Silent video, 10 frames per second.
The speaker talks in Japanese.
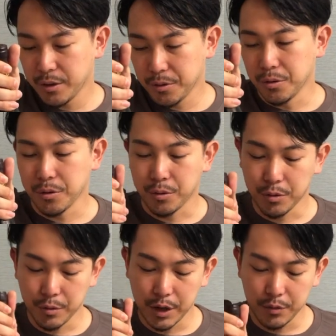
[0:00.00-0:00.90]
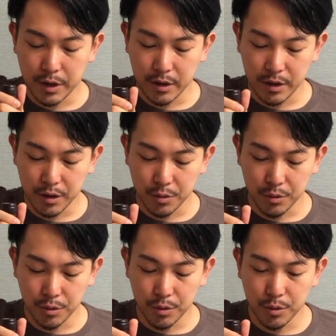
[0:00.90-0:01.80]
のこのワインは、えー
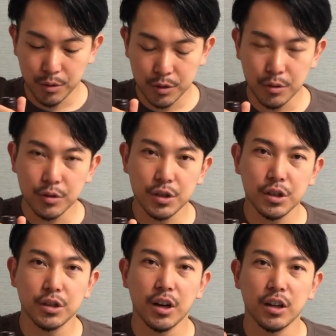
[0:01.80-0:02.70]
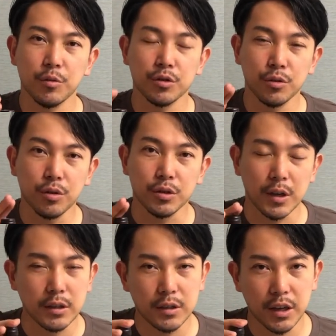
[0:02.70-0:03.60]
と、その地域の中でもすごく
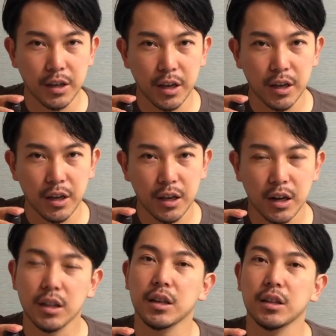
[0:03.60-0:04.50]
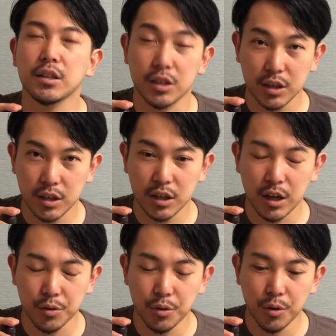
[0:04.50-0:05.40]
繊細で、かなりし
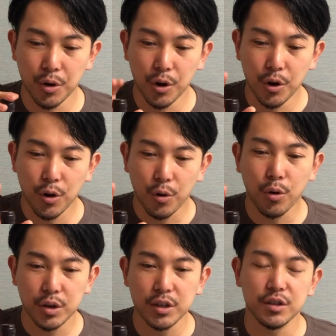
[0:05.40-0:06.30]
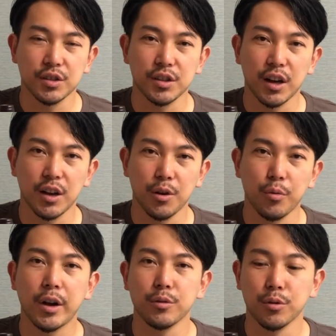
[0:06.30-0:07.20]
あの高品質な
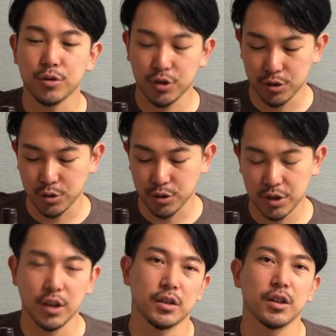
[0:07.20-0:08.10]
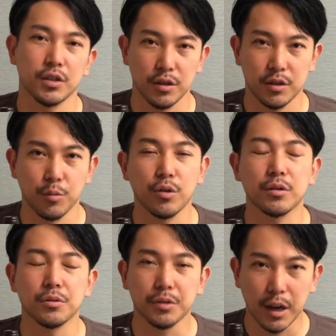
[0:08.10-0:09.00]
ワインを作る生産者です。で、僕は
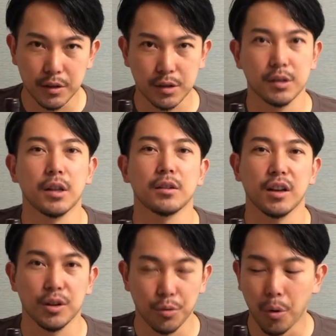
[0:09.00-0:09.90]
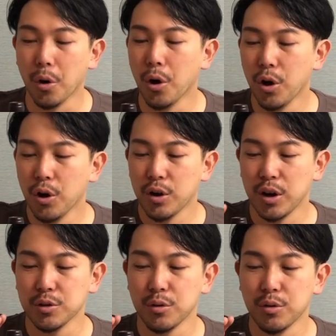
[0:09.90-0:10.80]
すごい大好きなんだけど、
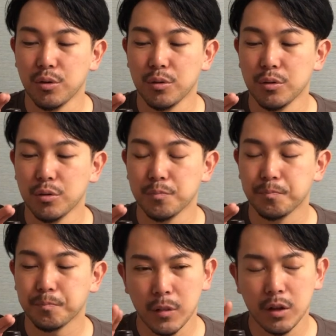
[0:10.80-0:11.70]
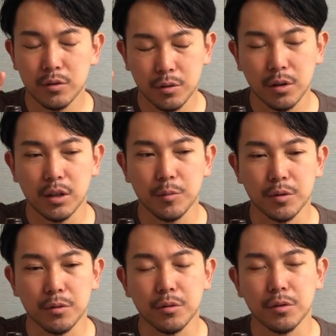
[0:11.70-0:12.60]
あのー、作り方も
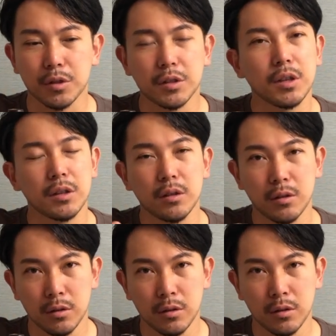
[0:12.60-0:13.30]
すごく自然